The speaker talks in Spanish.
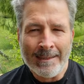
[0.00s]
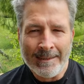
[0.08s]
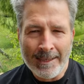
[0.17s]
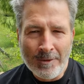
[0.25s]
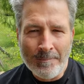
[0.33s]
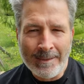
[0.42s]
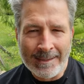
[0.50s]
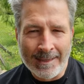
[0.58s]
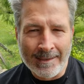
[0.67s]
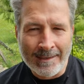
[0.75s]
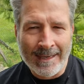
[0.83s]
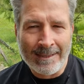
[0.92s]
Quiero
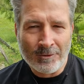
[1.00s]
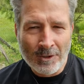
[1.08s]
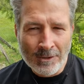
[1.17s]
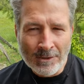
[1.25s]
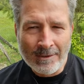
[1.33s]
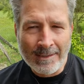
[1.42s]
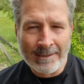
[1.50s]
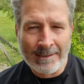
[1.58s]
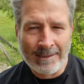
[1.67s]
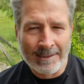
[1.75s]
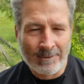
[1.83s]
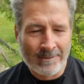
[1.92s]
invitar a todos los
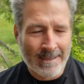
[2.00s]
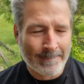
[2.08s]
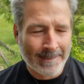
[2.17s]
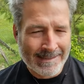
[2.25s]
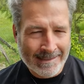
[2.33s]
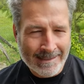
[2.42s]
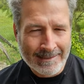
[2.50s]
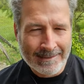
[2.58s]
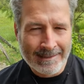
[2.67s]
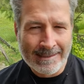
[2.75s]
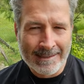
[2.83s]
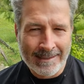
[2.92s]
candidatos a
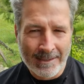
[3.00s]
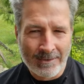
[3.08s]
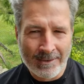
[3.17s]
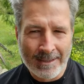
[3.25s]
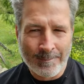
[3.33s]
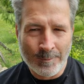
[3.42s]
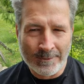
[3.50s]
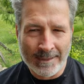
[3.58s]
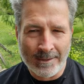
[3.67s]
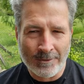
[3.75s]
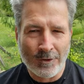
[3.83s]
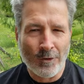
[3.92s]
presidente, senador y
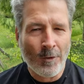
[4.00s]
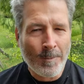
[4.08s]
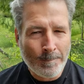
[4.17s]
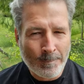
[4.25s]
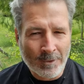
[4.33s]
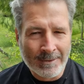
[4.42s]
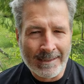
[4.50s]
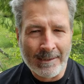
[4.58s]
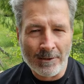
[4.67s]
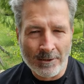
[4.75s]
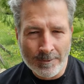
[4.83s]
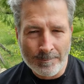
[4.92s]
diputado, no importa
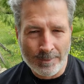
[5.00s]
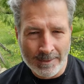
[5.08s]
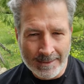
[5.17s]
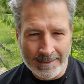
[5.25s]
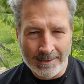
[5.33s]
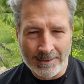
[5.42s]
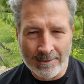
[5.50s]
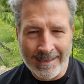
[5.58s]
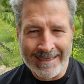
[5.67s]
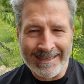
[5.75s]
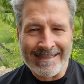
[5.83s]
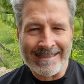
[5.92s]
el color
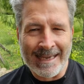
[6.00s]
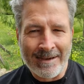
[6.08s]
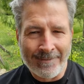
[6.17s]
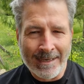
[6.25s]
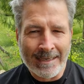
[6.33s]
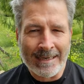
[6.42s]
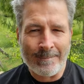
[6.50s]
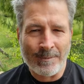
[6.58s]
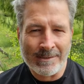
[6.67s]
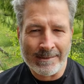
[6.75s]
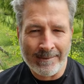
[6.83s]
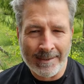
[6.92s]
político, a que se abran a la
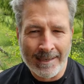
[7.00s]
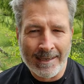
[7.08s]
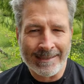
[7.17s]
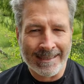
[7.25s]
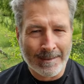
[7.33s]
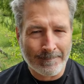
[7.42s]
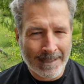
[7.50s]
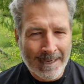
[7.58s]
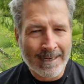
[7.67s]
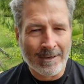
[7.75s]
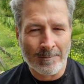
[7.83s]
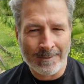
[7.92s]
posibilidad de cambiar
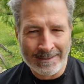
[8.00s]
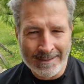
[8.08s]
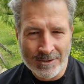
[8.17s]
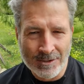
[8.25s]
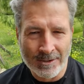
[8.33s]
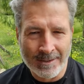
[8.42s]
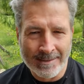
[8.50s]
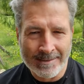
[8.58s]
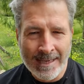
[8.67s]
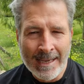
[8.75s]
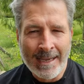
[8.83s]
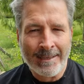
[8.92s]
las
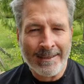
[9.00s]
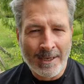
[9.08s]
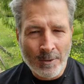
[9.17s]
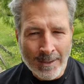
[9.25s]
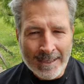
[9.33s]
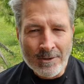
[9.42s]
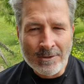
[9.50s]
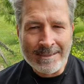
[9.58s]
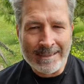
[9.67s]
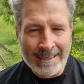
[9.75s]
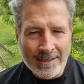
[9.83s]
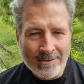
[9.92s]
recomendaciones y ayudar a los
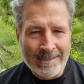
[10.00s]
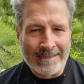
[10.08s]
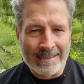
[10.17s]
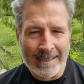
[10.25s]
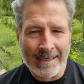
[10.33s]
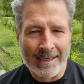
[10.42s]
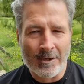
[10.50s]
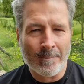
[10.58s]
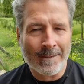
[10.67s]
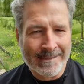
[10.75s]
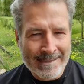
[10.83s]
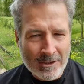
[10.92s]
chilenos y chilenas,
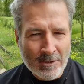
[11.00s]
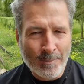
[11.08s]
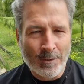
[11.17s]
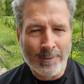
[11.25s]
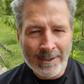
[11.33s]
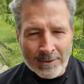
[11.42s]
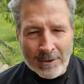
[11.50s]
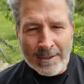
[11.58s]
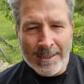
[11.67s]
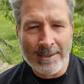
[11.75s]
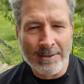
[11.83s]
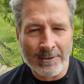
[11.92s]
comenzando por nuestros
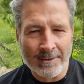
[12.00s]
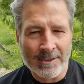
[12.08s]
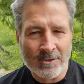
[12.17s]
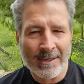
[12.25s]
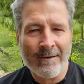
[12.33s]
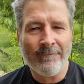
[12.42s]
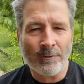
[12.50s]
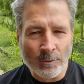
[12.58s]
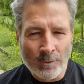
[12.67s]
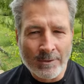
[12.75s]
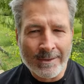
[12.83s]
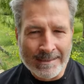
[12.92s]
niños, que son el
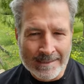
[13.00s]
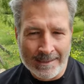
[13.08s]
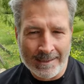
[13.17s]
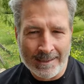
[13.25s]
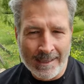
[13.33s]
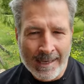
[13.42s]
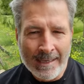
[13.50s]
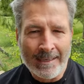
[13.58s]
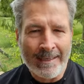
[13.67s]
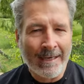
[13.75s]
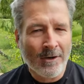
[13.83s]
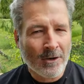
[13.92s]
futuro de Chile,
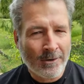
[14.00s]
y que los